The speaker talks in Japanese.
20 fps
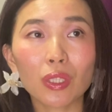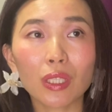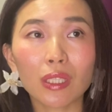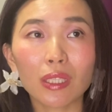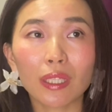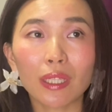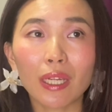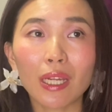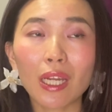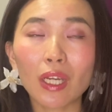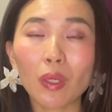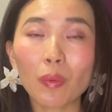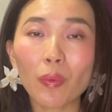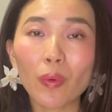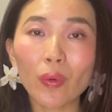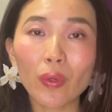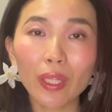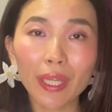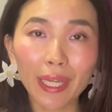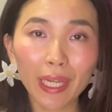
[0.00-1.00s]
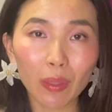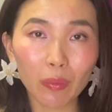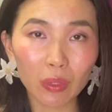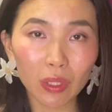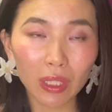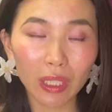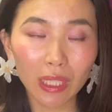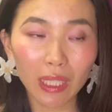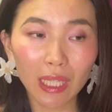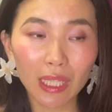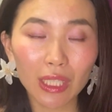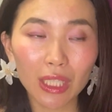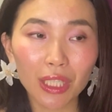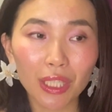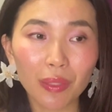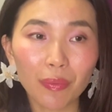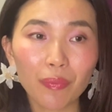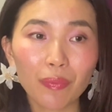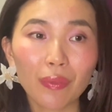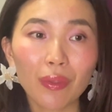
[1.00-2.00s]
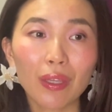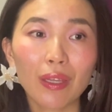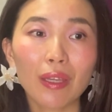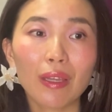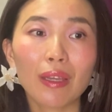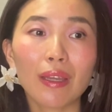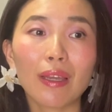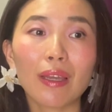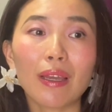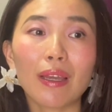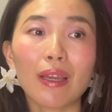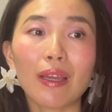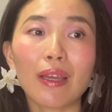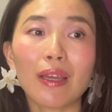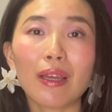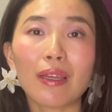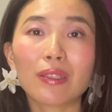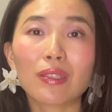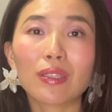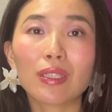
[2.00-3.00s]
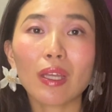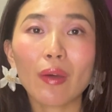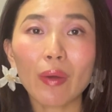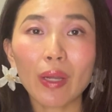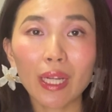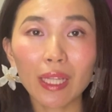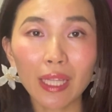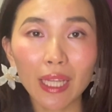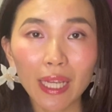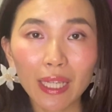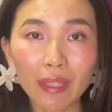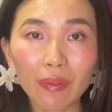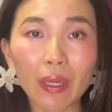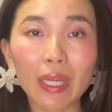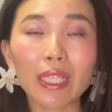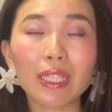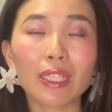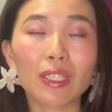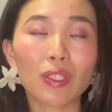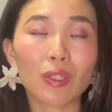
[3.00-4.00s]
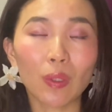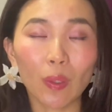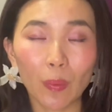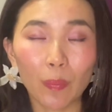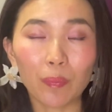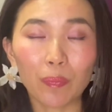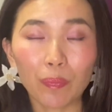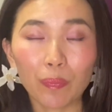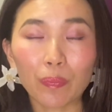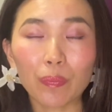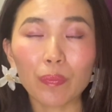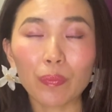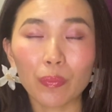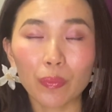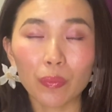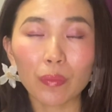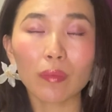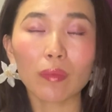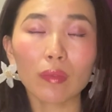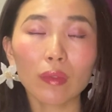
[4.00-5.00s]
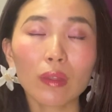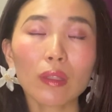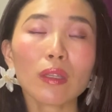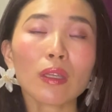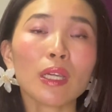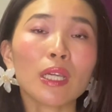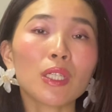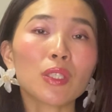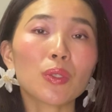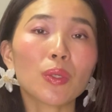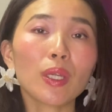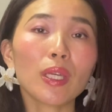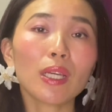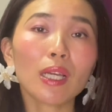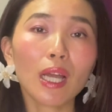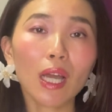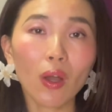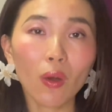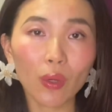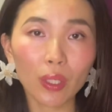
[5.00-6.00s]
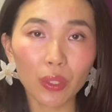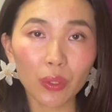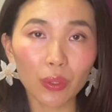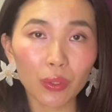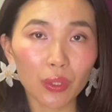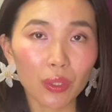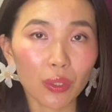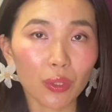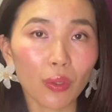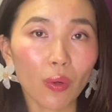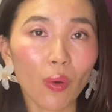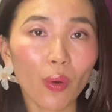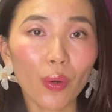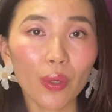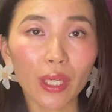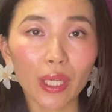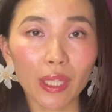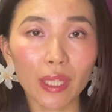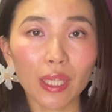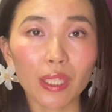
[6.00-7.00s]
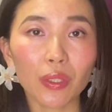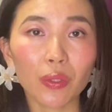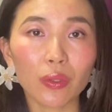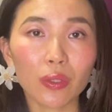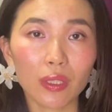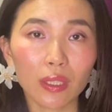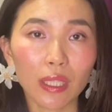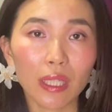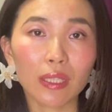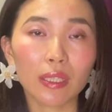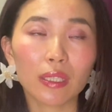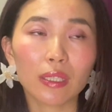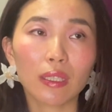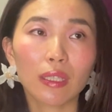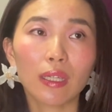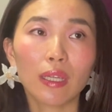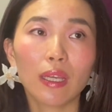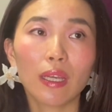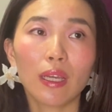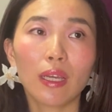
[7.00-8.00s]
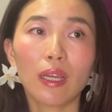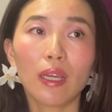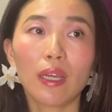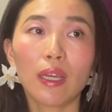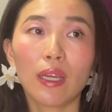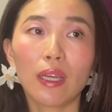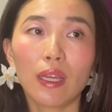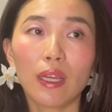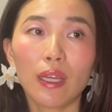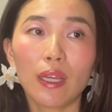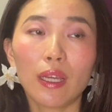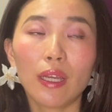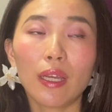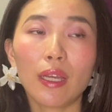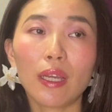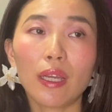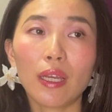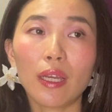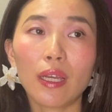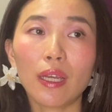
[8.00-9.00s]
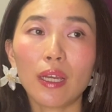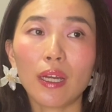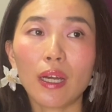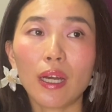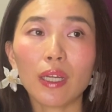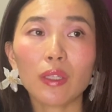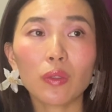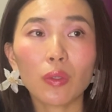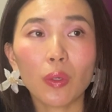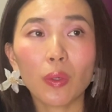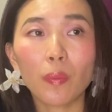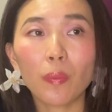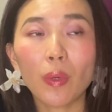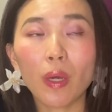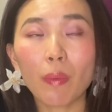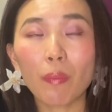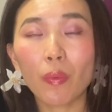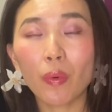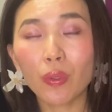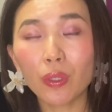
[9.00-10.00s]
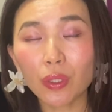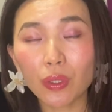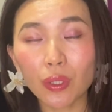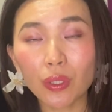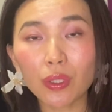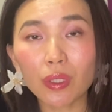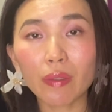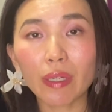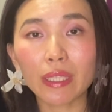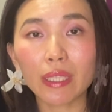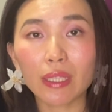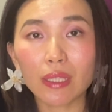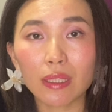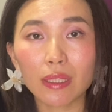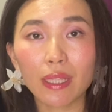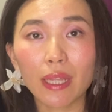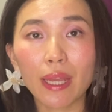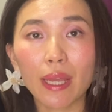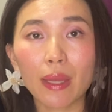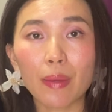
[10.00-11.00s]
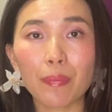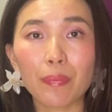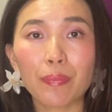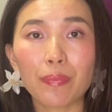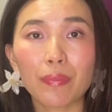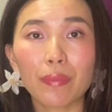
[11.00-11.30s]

かしたら連絡も来ないかもしれないし、伝わらないわけですよ。それが一つ、大きな一つです。あと、もう一つはですね、